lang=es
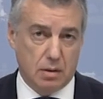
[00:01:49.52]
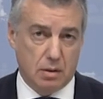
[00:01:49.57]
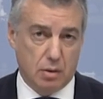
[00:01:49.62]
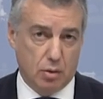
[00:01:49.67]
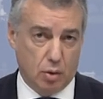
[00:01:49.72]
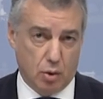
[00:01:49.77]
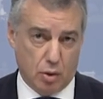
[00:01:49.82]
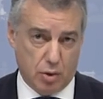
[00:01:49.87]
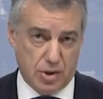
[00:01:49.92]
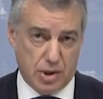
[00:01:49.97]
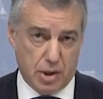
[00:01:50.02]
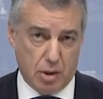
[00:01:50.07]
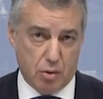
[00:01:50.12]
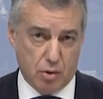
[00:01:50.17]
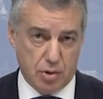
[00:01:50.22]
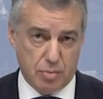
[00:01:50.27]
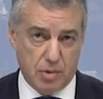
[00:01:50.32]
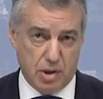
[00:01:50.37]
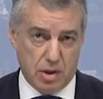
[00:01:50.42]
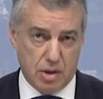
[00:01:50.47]
Dos de
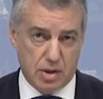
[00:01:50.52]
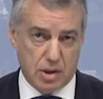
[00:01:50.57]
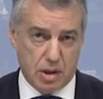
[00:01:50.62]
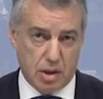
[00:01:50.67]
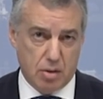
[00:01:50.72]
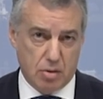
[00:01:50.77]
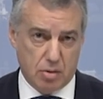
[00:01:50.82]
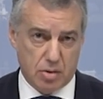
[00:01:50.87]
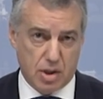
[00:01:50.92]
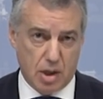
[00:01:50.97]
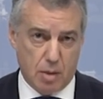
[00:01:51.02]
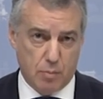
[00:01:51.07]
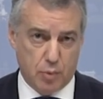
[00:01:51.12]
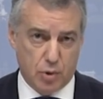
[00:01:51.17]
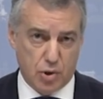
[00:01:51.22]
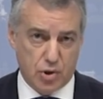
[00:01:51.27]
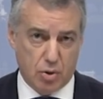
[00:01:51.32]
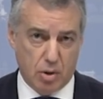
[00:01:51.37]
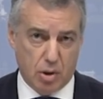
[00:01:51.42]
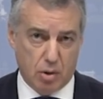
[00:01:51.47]
los ministerios se han
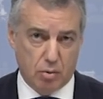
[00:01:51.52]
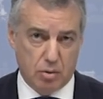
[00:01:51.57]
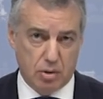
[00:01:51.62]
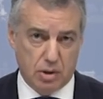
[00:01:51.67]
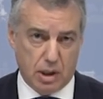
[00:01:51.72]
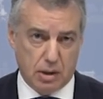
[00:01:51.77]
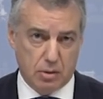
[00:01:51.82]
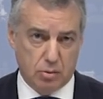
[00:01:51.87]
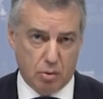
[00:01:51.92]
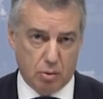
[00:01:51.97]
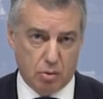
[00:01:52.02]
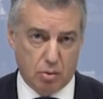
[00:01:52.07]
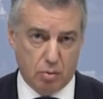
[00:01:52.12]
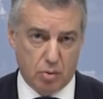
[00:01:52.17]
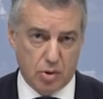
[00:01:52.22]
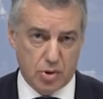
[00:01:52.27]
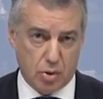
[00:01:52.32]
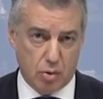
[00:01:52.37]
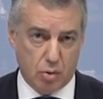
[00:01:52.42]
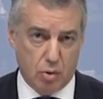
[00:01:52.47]
puesto en contacto con
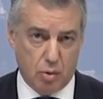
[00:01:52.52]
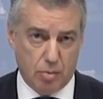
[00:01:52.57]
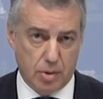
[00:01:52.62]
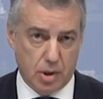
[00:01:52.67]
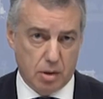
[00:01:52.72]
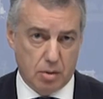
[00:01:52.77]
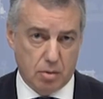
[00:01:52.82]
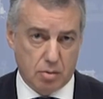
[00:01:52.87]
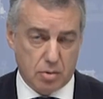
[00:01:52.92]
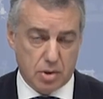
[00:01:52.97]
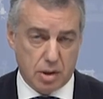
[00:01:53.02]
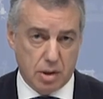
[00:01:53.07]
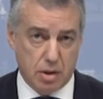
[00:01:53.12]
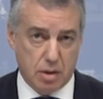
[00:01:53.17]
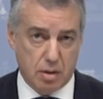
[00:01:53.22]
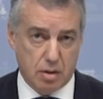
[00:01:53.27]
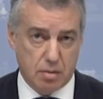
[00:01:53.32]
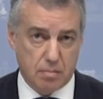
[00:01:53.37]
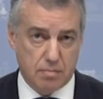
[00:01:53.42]
nuestro Gobierno, sí,